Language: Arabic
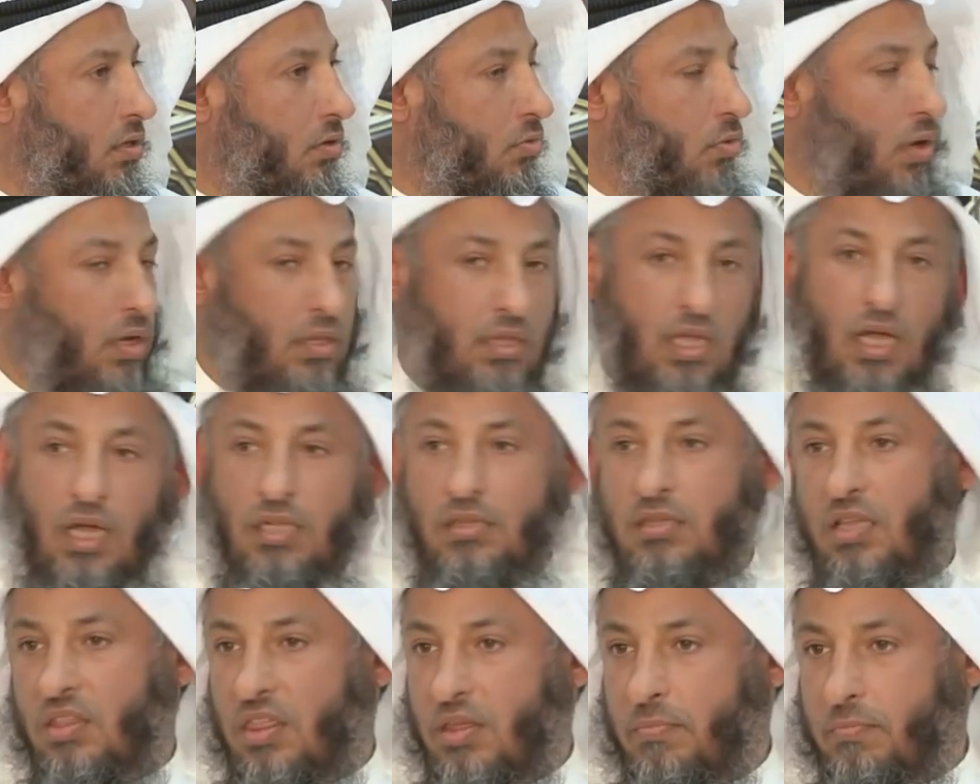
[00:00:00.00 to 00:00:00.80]
وأنت
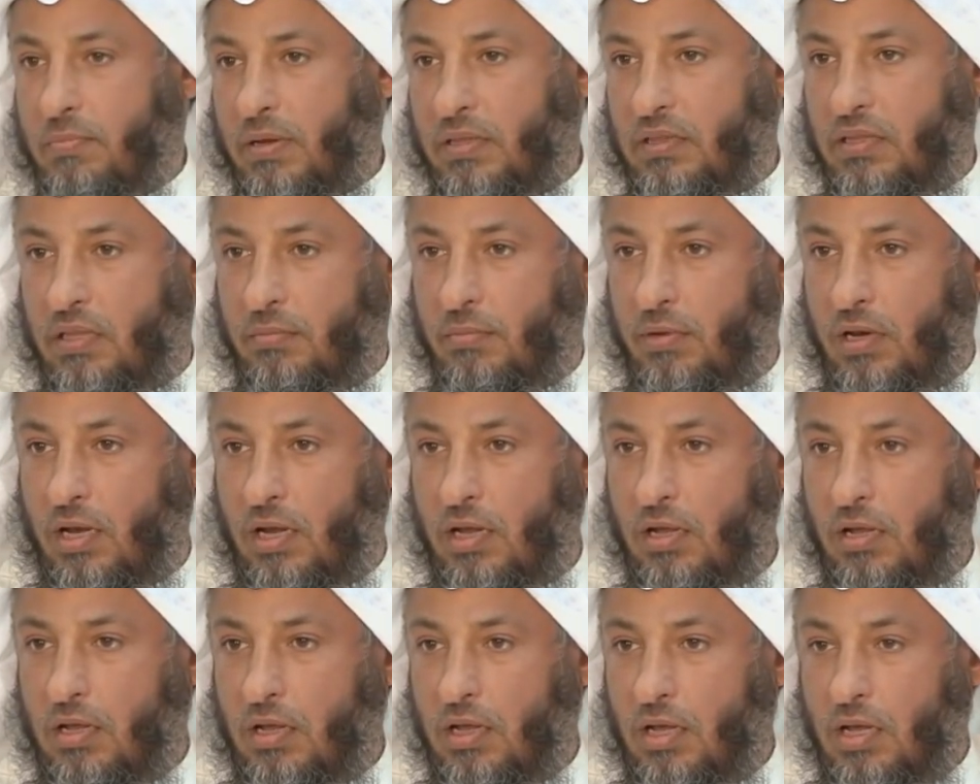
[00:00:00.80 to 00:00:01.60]
قد تثبت
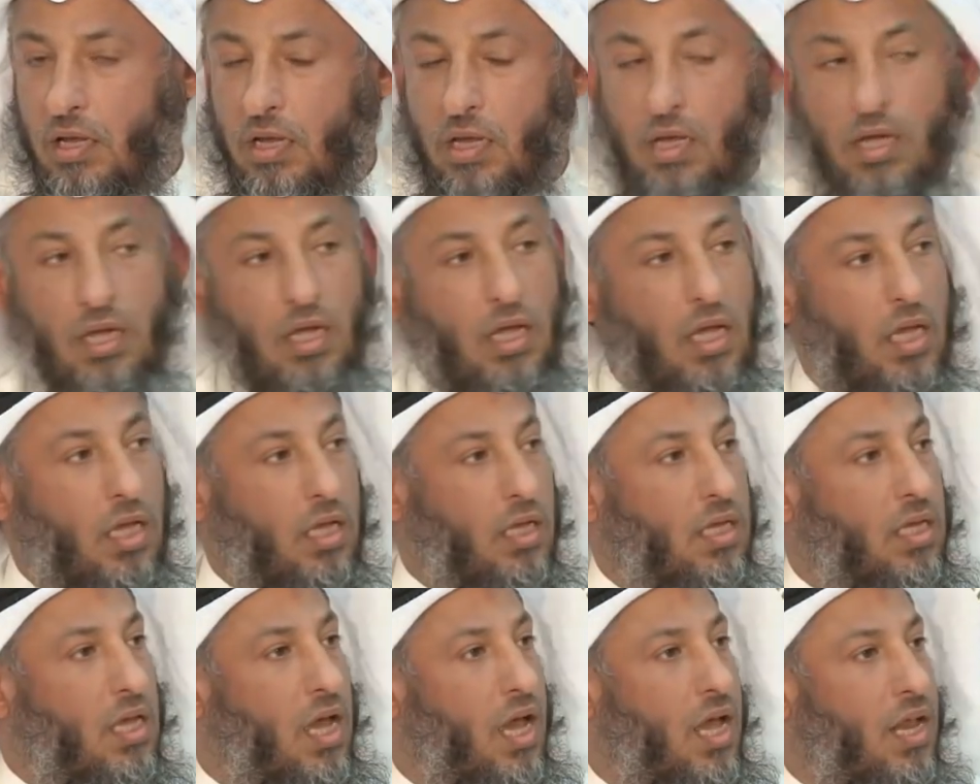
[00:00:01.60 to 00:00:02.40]
منها
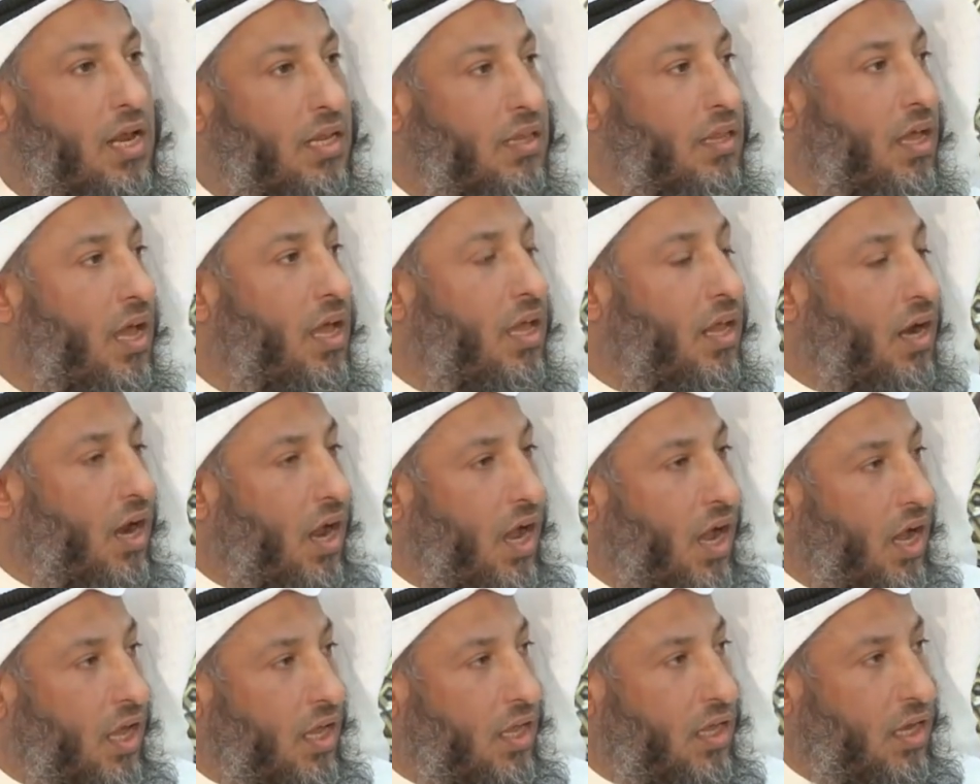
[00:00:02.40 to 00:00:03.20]
إن كانت غير
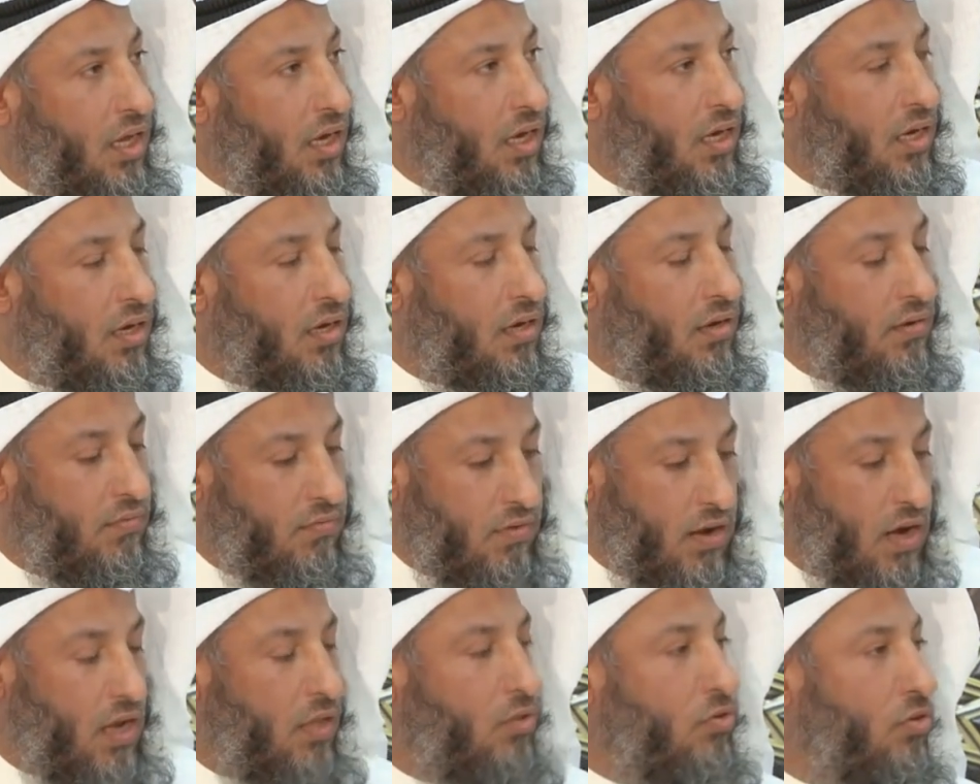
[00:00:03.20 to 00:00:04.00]
حق
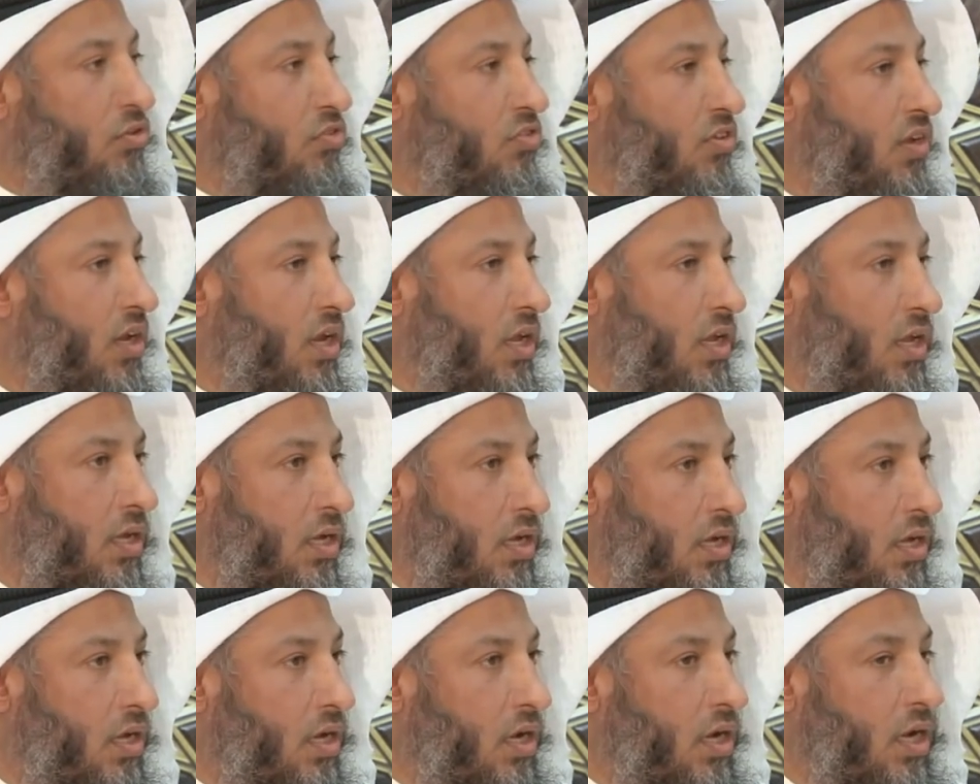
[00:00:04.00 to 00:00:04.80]
فلا ترسلها
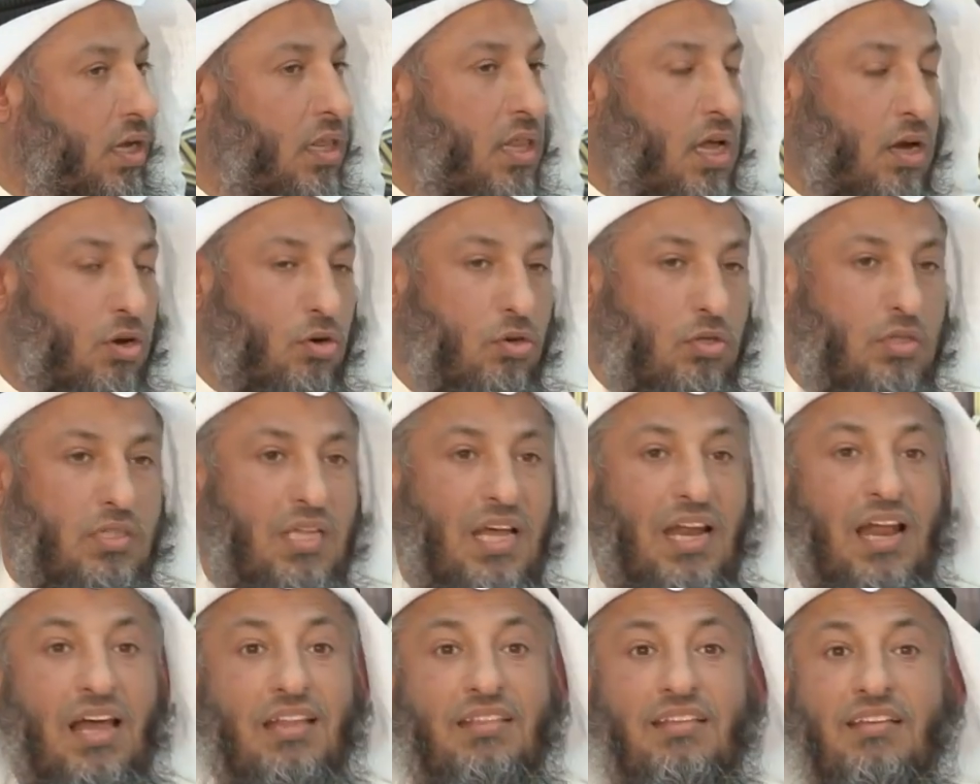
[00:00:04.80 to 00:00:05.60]
إذا كنت لا